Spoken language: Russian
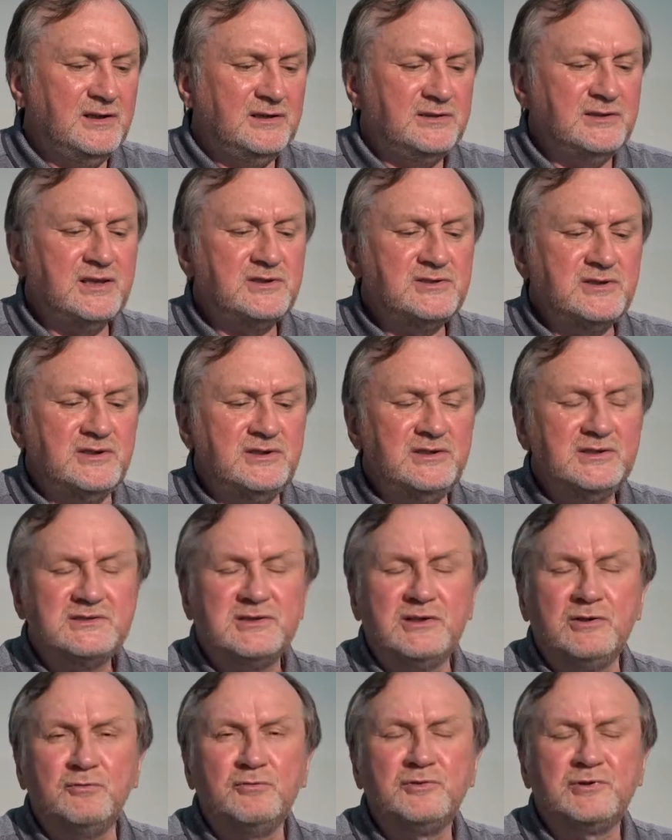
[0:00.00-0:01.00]
Также есть
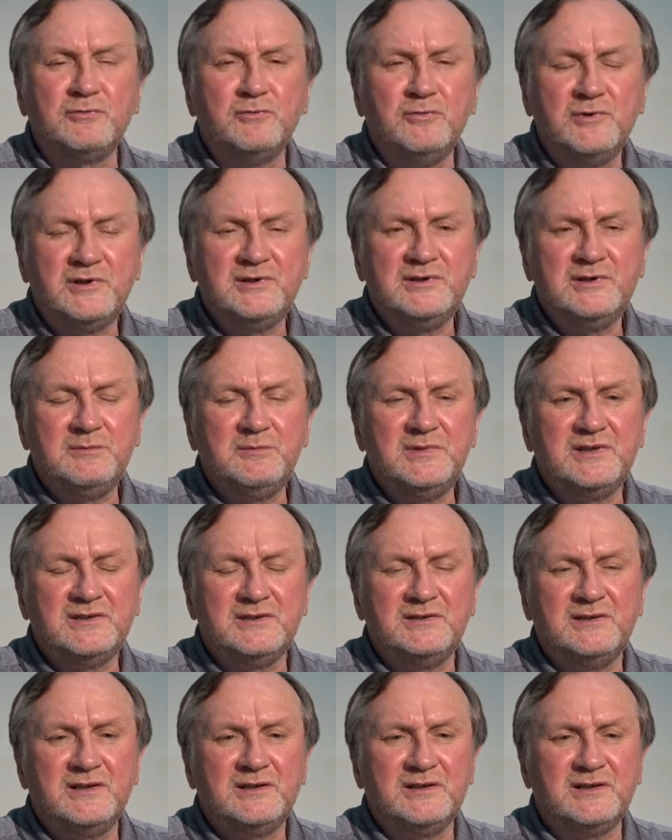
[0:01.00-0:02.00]
и ускоренные
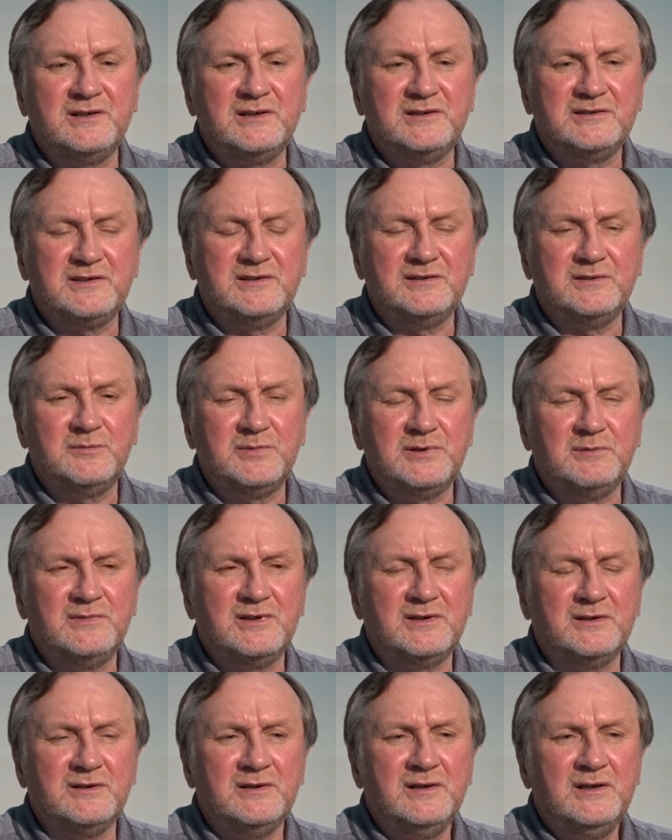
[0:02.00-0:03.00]
методы окраски,
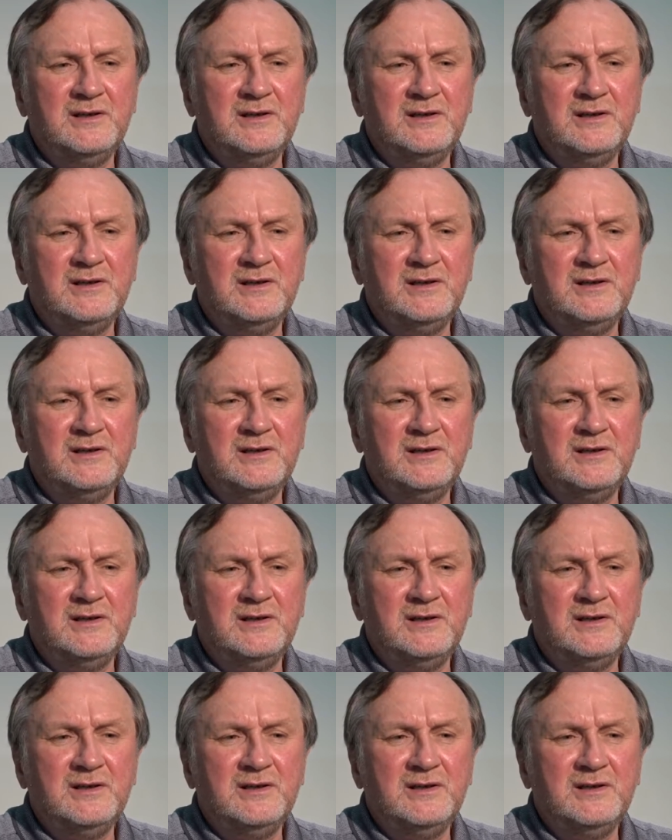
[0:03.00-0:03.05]
например,